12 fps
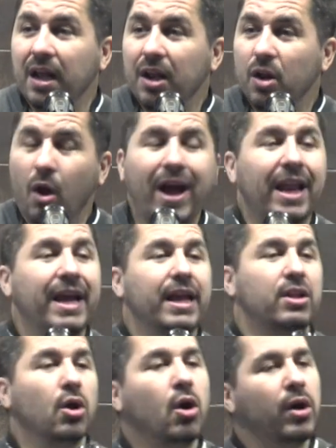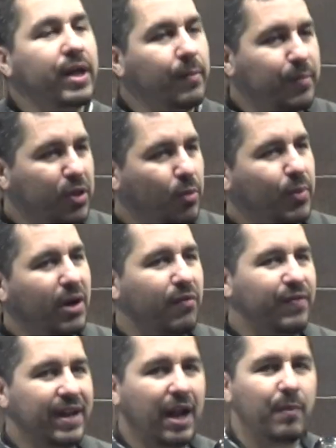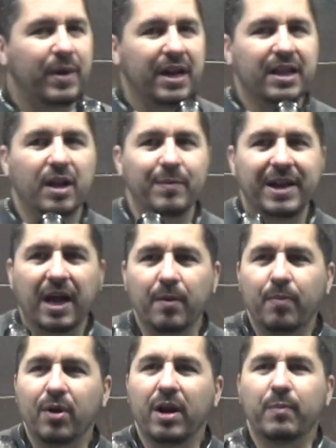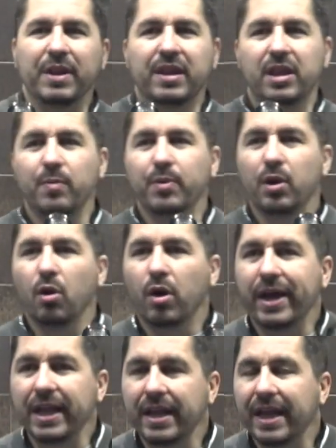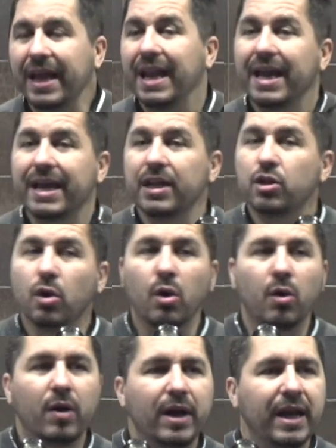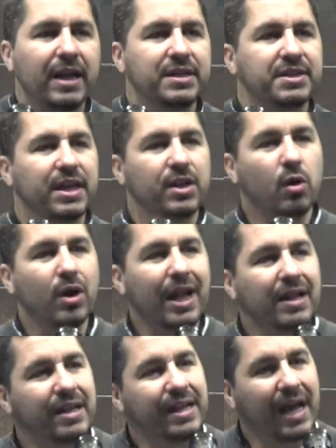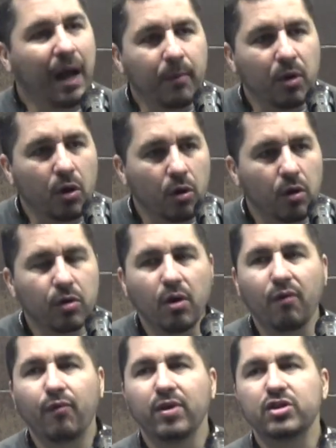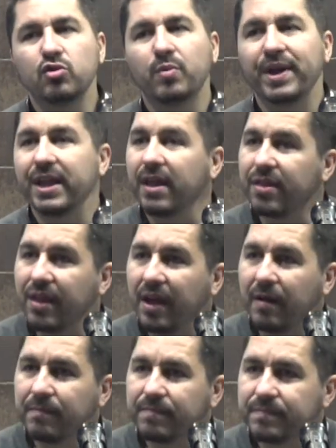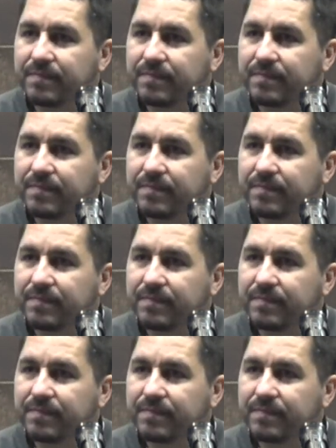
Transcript: Lo que le quitó, y empiezo por el final para terminar por el principio, lo que le quitó el Señor al diablo no fue su belleza,